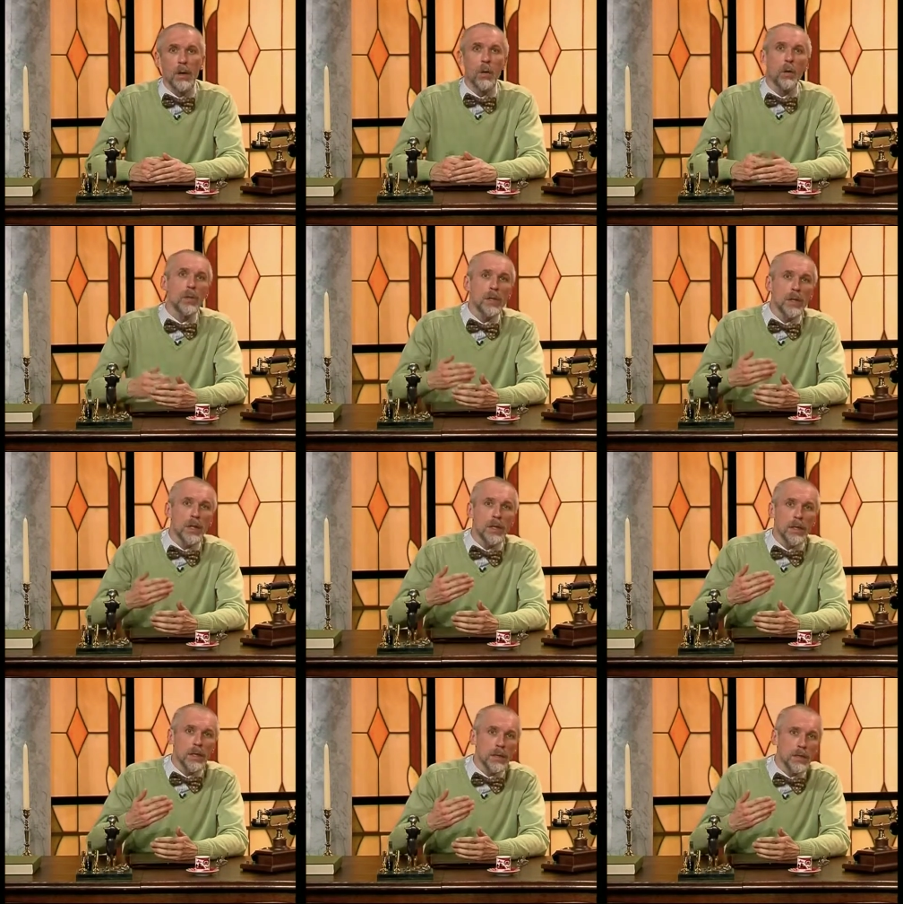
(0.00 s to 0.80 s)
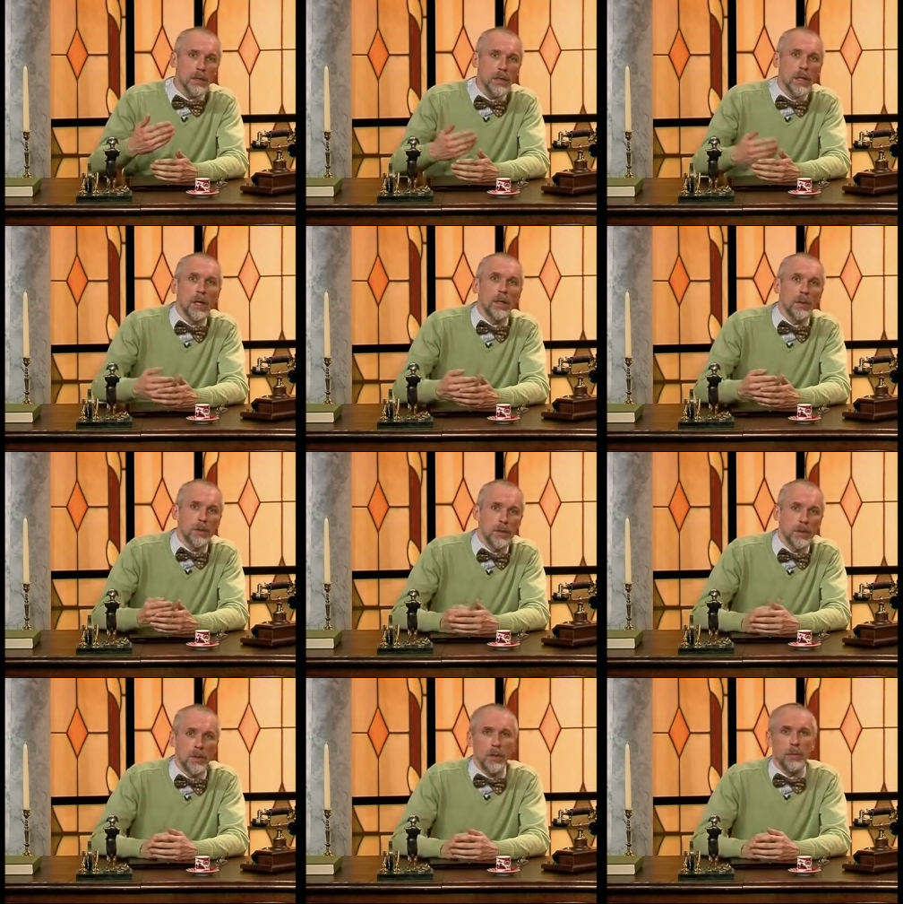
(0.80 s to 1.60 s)
Он-то и стал
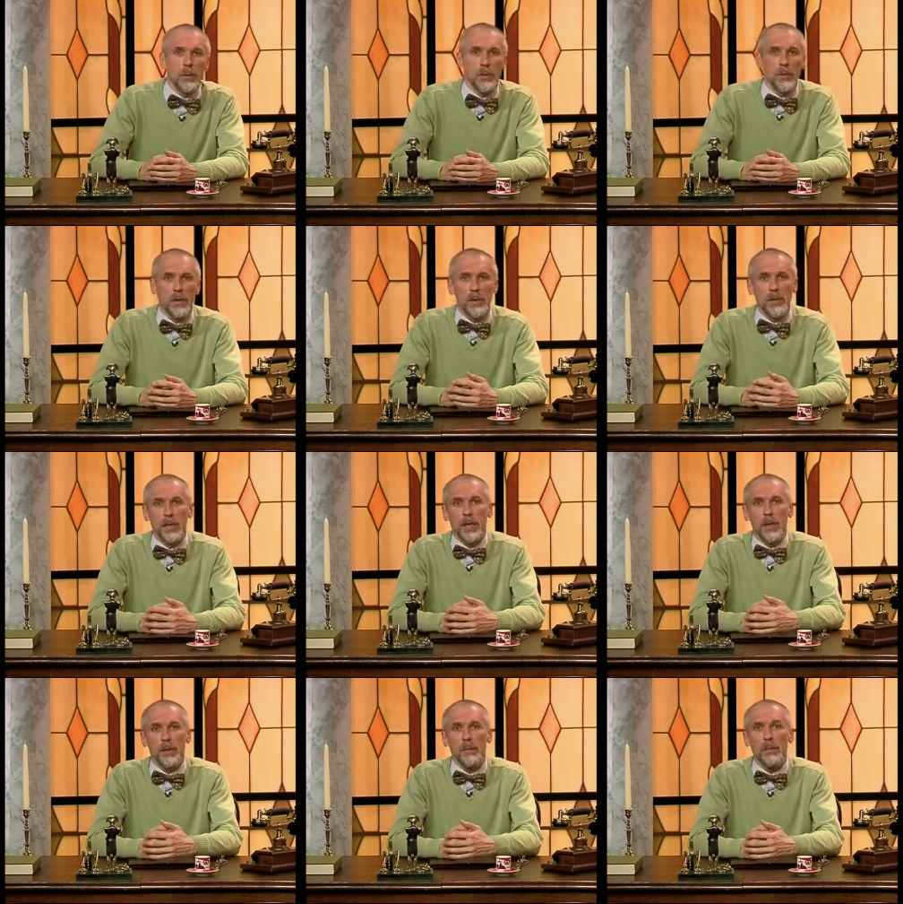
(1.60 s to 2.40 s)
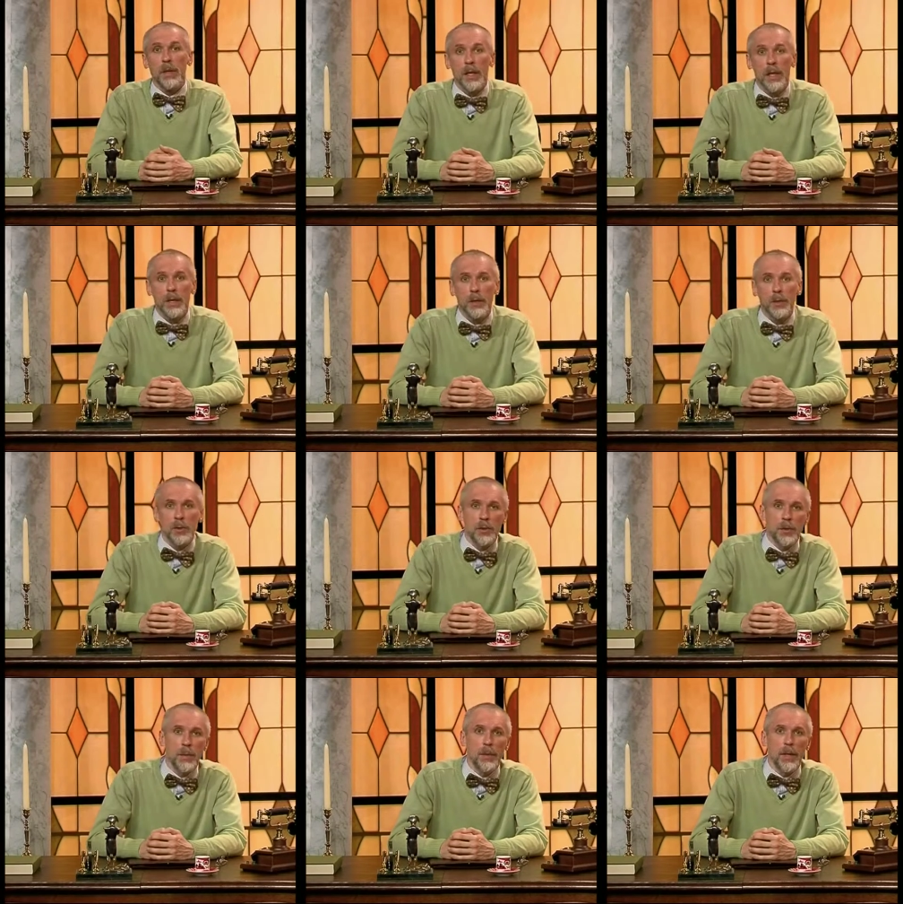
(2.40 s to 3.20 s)
тем универсальным
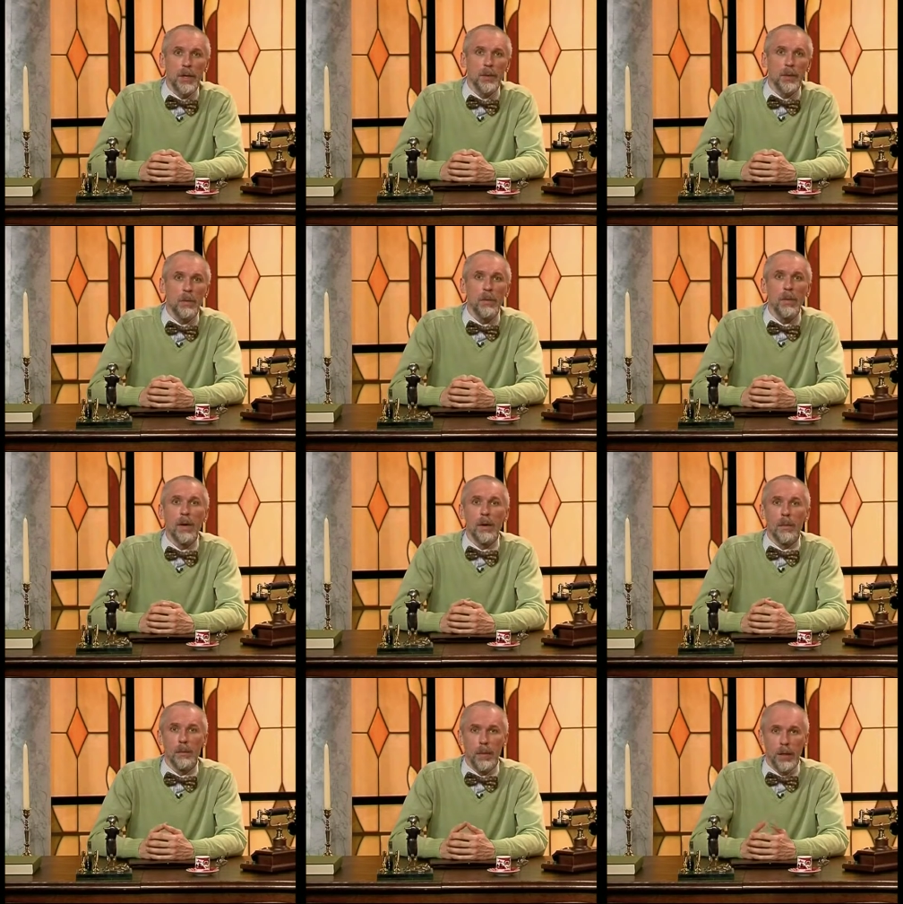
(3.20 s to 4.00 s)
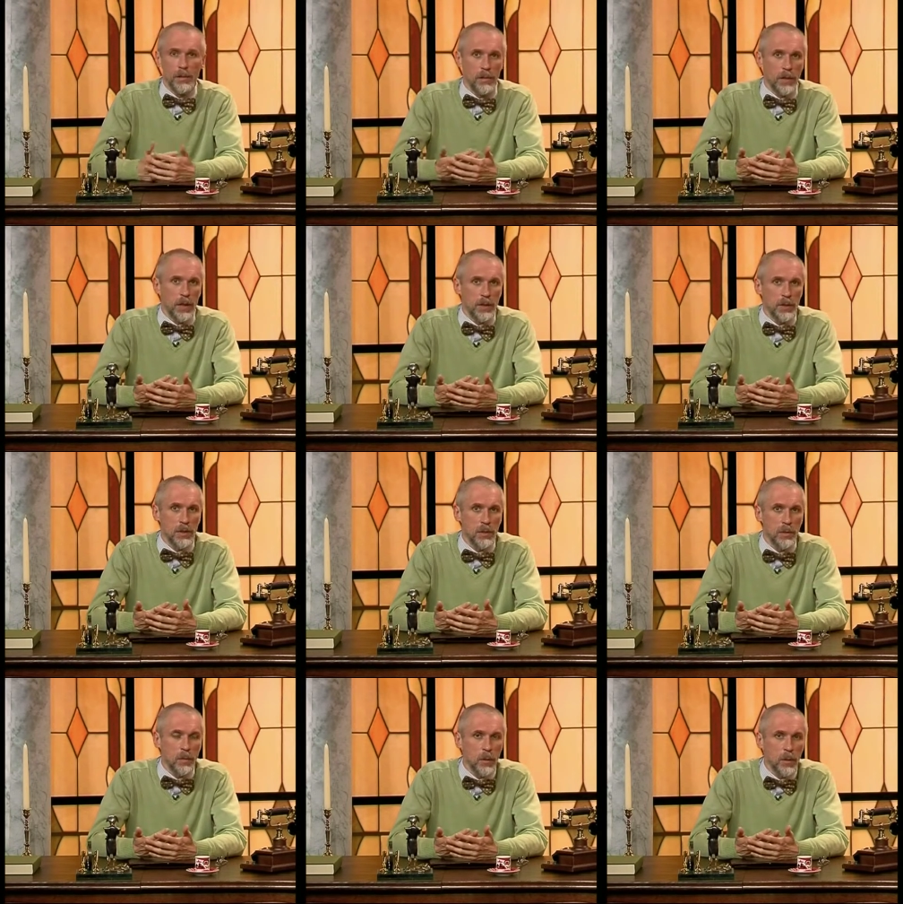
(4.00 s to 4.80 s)
механическим конем, под
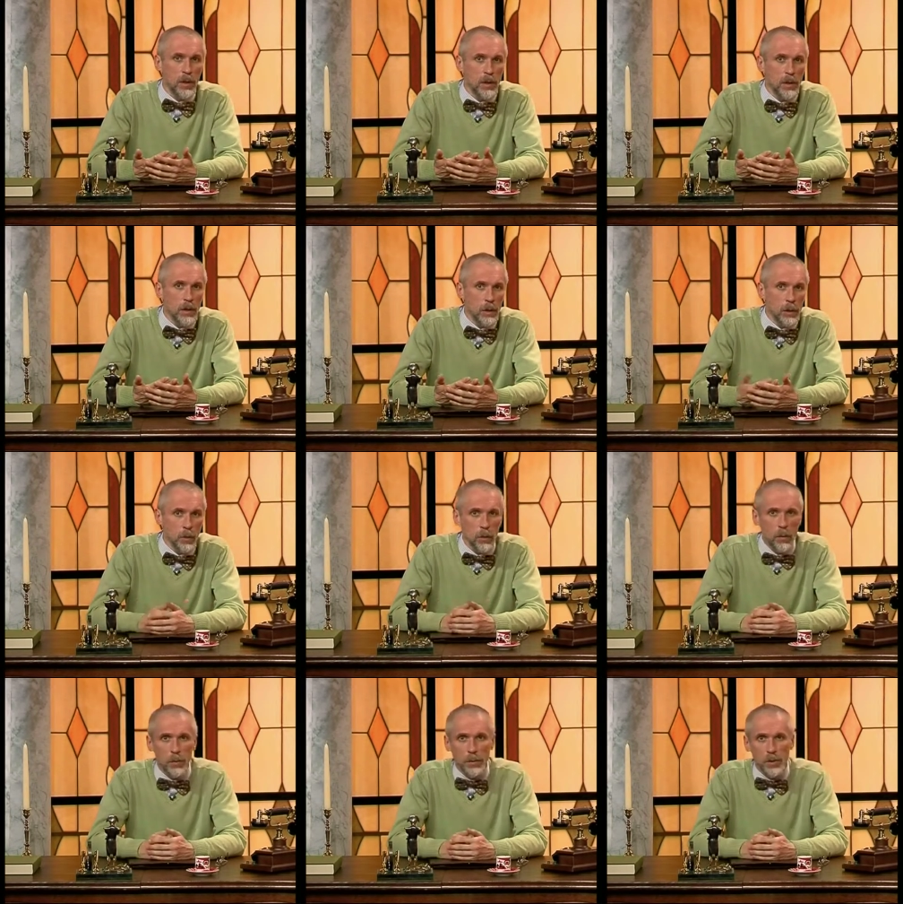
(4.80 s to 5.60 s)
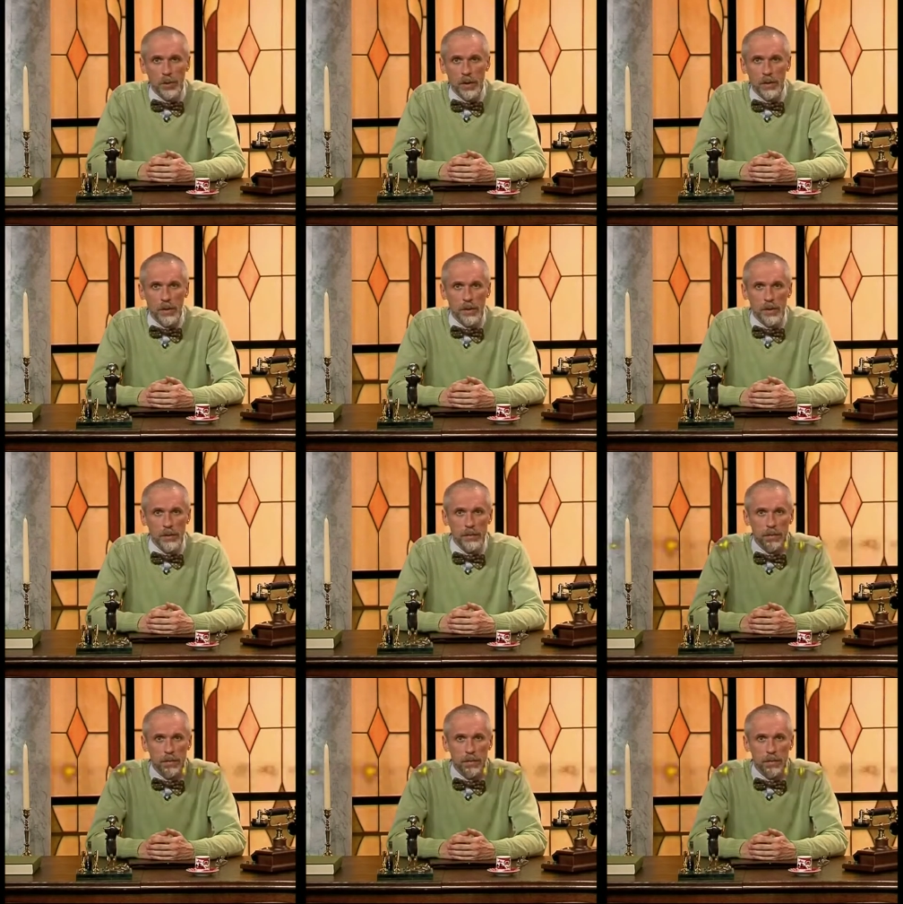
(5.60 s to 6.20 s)
властным воле любого человека.